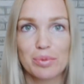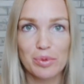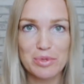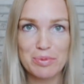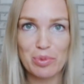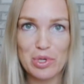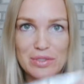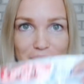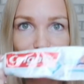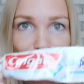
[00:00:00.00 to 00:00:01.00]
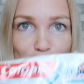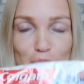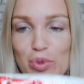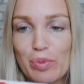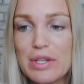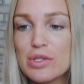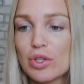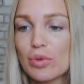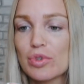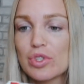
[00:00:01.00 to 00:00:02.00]
мы будем использовать вот такую зубную пасту,
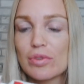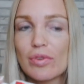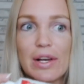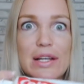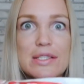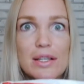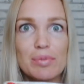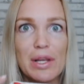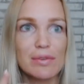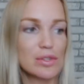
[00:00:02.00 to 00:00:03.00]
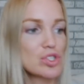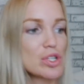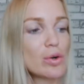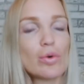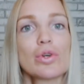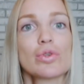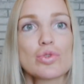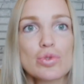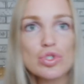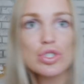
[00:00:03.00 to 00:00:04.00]
она у меня уже давно валяется валяется, отбеливающая,
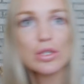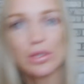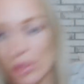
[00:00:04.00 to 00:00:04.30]
кто-то стучит.